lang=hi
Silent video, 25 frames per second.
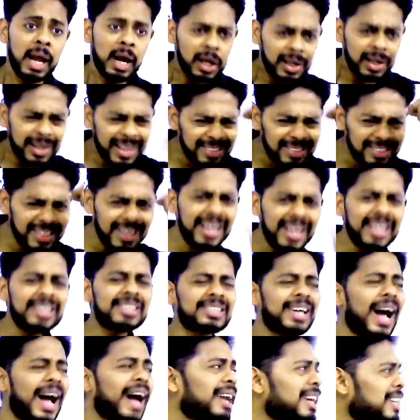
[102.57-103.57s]
कितने
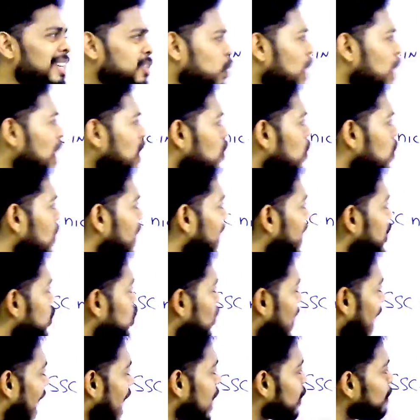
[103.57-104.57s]
सारे स्टूडेंट होंगे
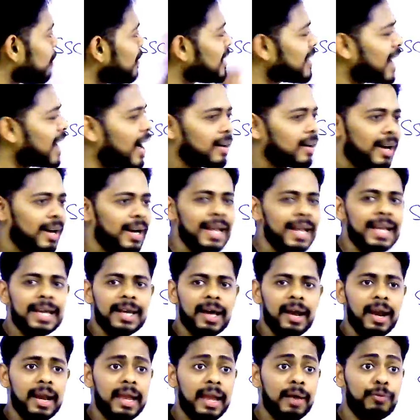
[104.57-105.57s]
जो एडमिट कार्ड रेडी
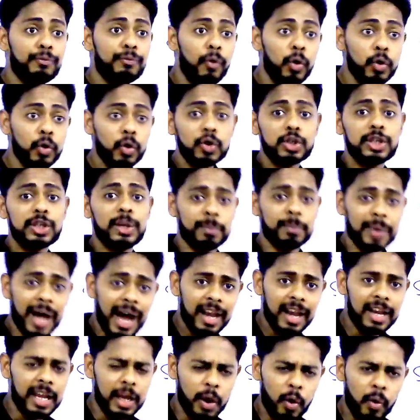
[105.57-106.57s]
कर लिए फोटो चिपका
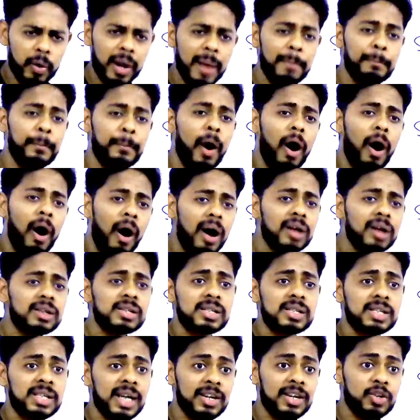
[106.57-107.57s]
लिए होंगे
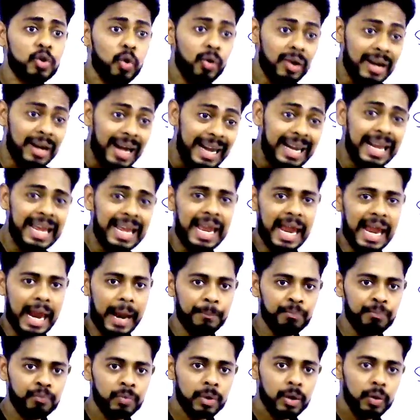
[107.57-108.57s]
बहुत जन जो रेडी
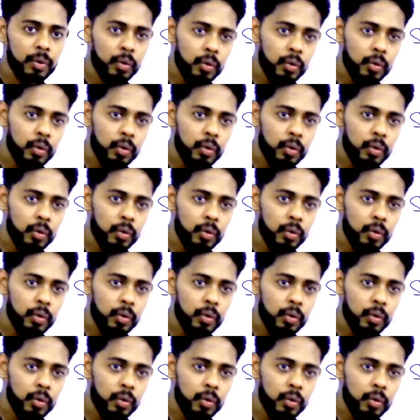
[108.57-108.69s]
हैं